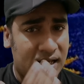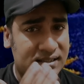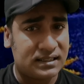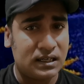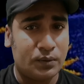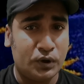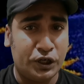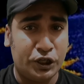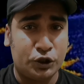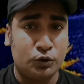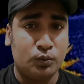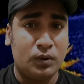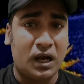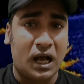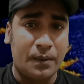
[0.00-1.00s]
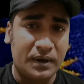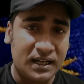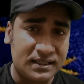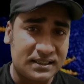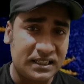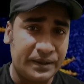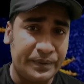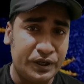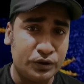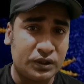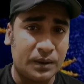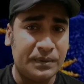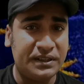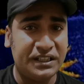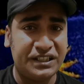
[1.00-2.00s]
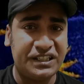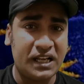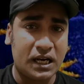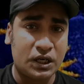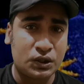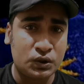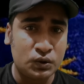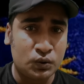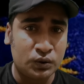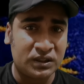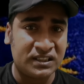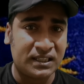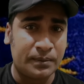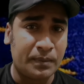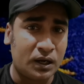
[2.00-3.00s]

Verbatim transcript: আসসালামু আলাইকুম আমার আজকের এই ভিডিওতে আমি দৃষ্টি আকর্ষণ করতে চাই